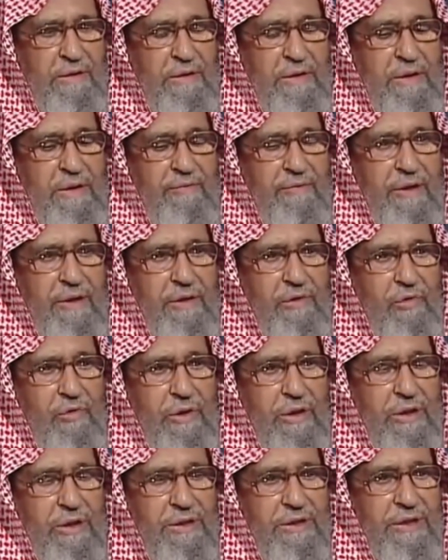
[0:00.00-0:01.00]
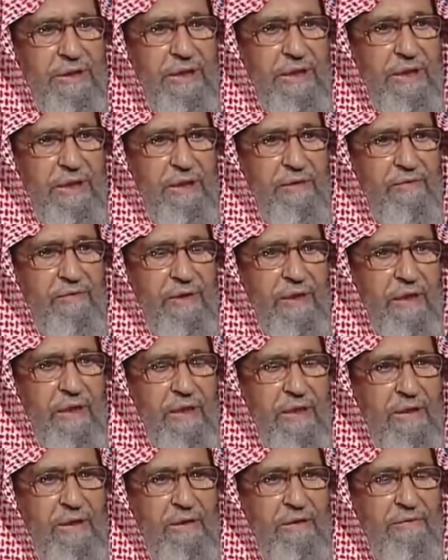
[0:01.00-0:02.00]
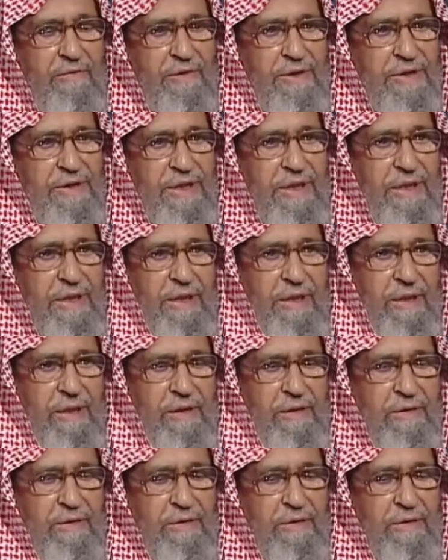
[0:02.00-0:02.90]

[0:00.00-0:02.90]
إنما يؤخذ شيئا فشيئا